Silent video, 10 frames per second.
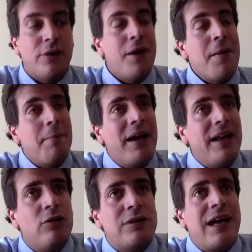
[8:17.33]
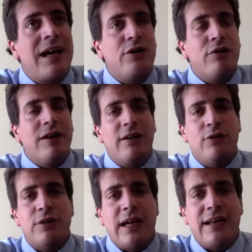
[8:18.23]
va a ir a votar, no va a ir a
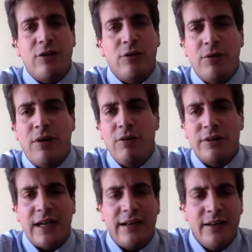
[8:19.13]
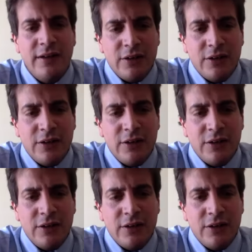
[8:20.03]
votar, cómo lo va a votar,